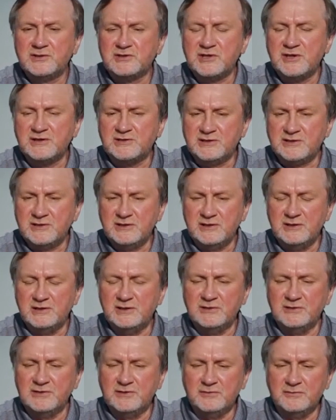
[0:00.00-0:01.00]
6
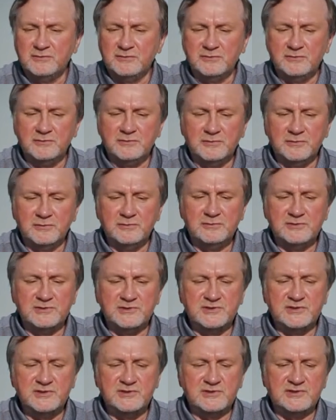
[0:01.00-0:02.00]
или
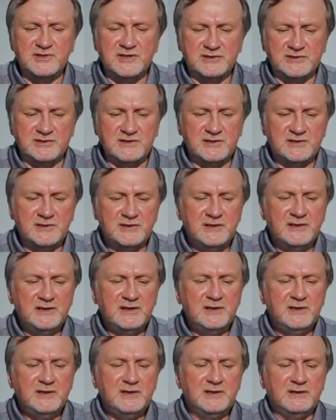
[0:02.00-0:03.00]
OG6.
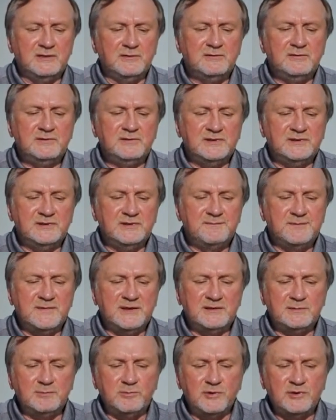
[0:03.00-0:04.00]
Он
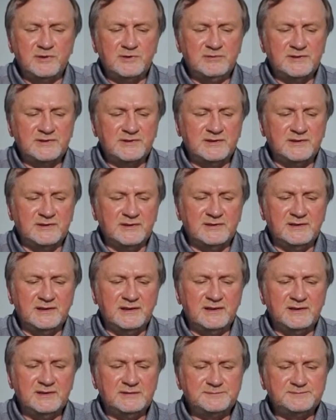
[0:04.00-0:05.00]
используется
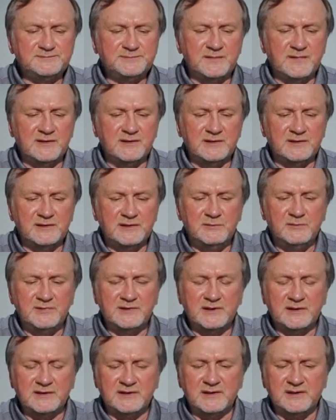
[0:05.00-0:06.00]
для
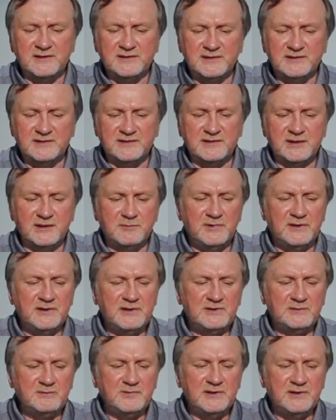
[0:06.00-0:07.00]
именно окраски
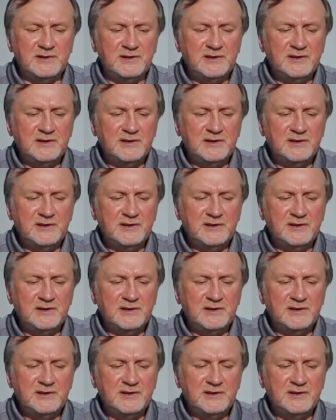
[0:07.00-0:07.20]
цитоплазмы,